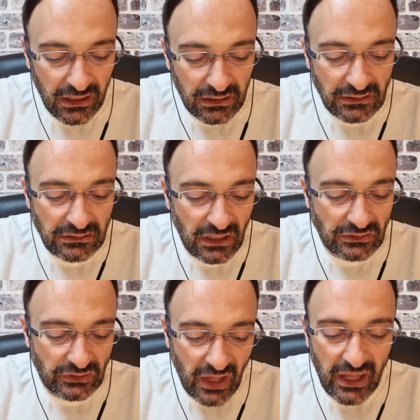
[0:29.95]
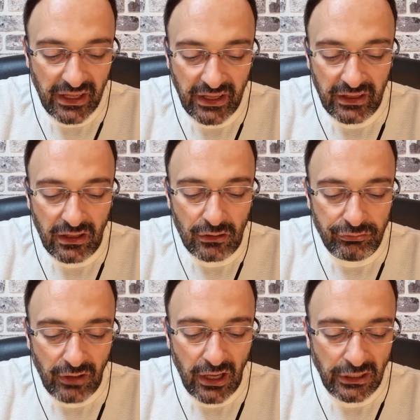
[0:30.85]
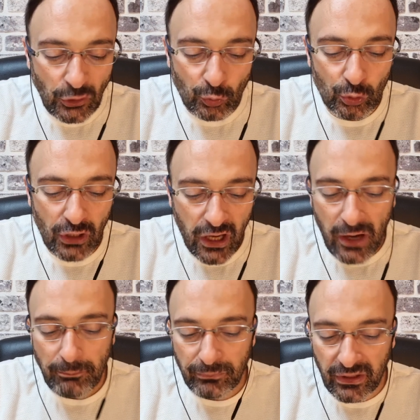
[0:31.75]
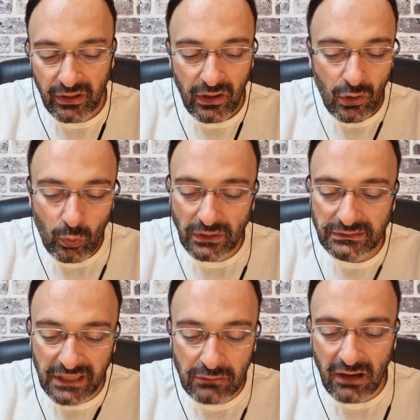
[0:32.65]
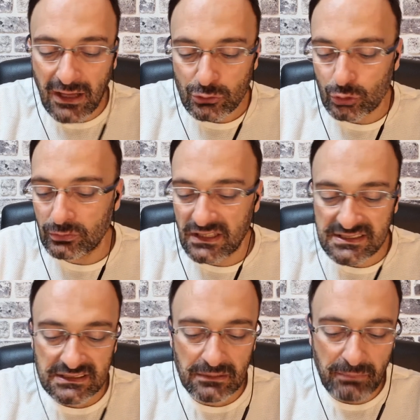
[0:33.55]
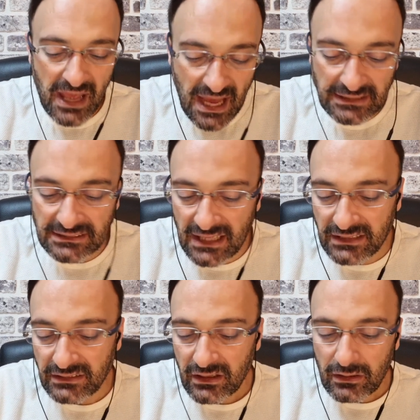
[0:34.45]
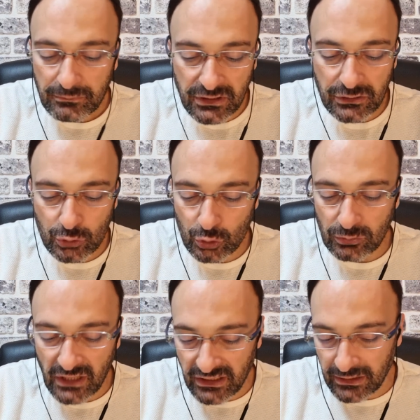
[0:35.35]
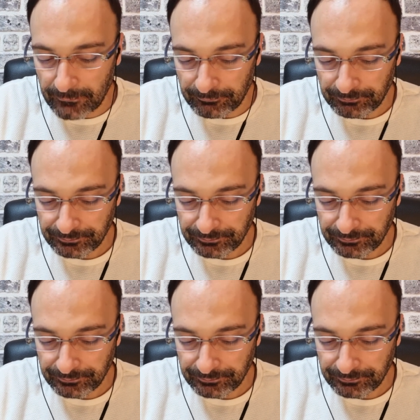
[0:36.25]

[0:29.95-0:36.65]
innallâhe falikul habbi ve neva cümlesini beyan eden bir cümleyi